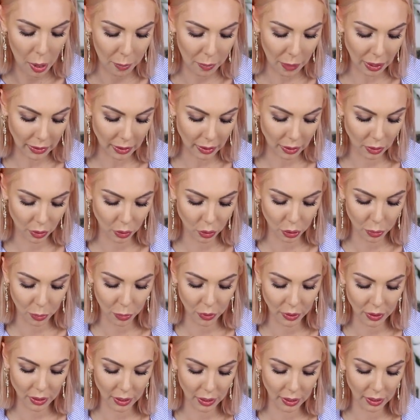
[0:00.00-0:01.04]
Maintenant je
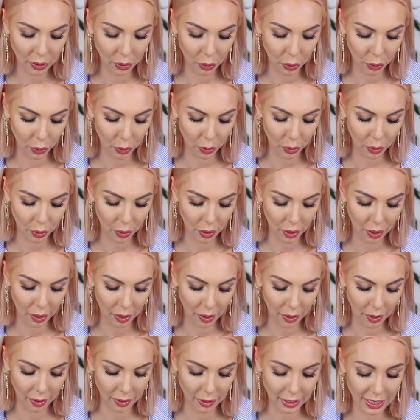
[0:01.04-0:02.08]
me dis que
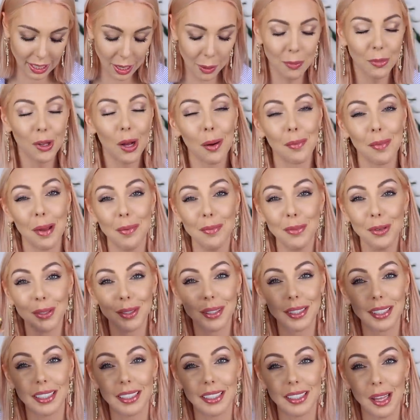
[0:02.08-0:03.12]
euh, j'aime quand même le
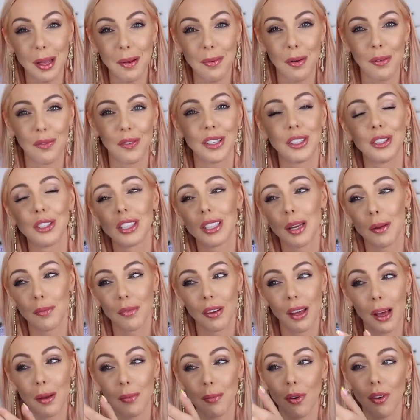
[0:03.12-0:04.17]
système en fait j'aime
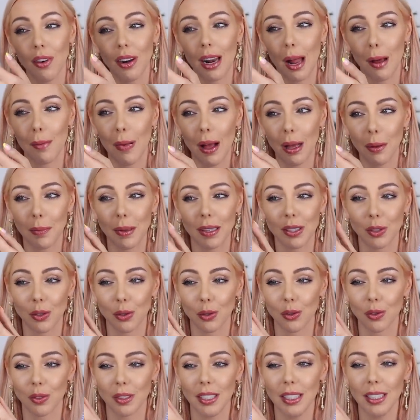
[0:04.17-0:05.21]
vraiment la bague parce
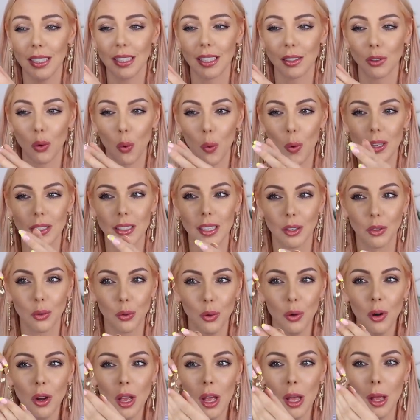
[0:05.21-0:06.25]
que je vous dis c'est trois
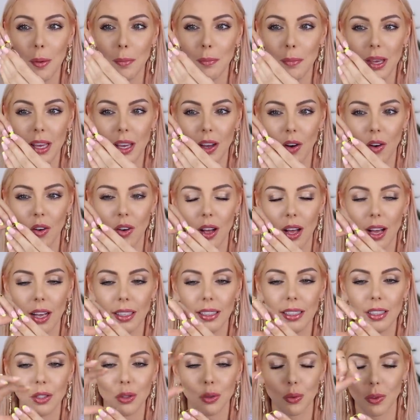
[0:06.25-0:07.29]
anneaux mais en
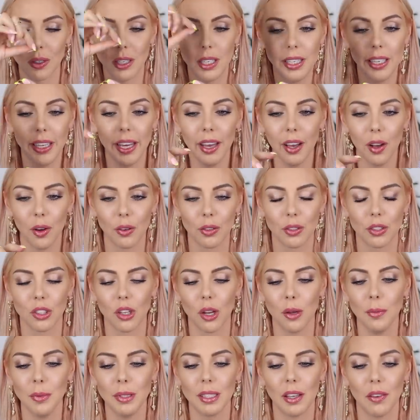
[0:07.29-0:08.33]
un ils sont liés
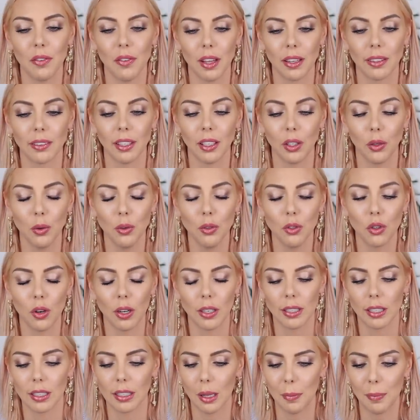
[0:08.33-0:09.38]
ensemble, ça fait un trio, je
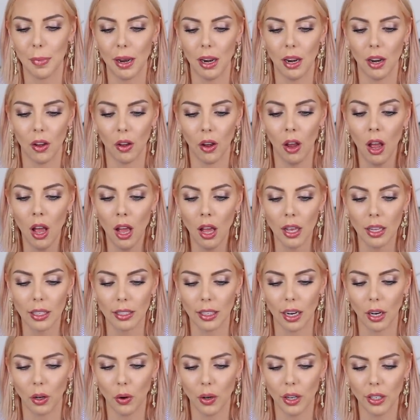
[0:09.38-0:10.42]
crois que ça s'appelle, euh,
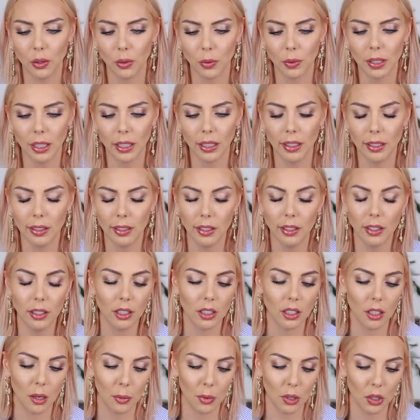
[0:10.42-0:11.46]
c'est la collection Trinity
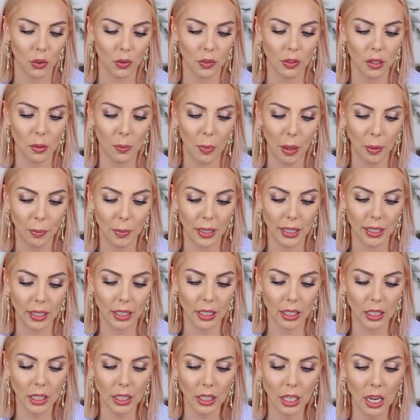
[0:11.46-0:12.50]
si jamais je ne dis pas de
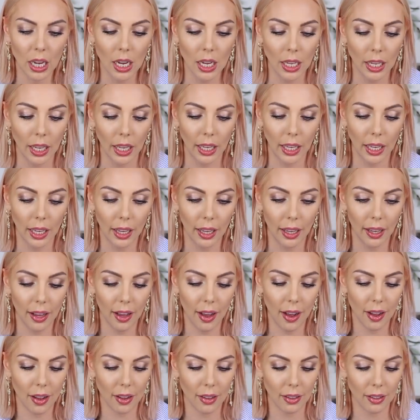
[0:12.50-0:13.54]
bêtises et
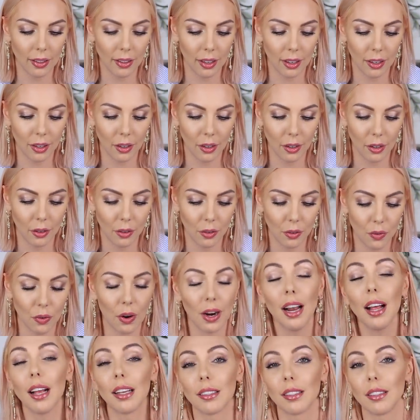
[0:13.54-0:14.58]
euh,
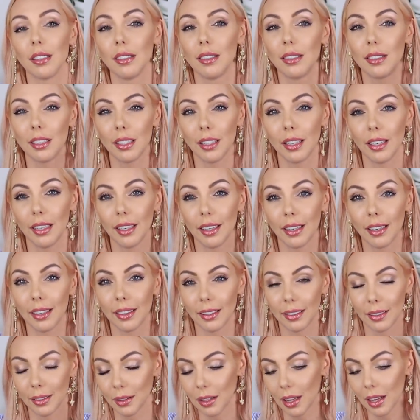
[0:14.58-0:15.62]
voilà
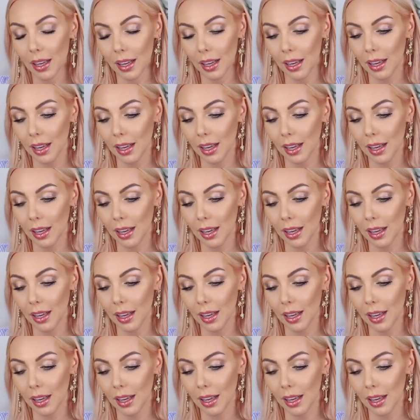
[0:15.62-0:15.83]
c'était...